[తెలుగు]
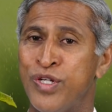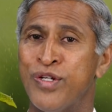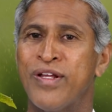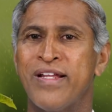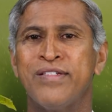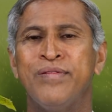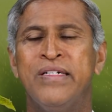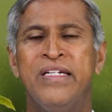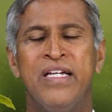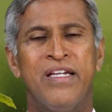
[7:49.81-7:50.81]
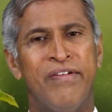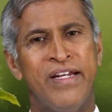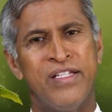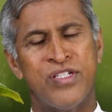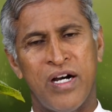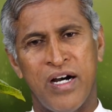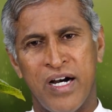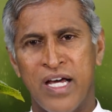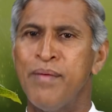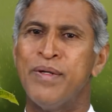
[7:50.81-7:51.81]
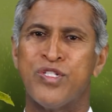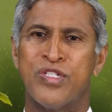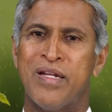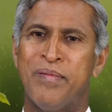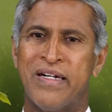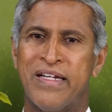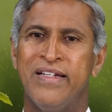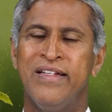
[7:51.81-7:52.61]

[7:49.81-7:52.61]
చెరుకు రసం ఇవన్నీ చాలా మంచిదన్నమాట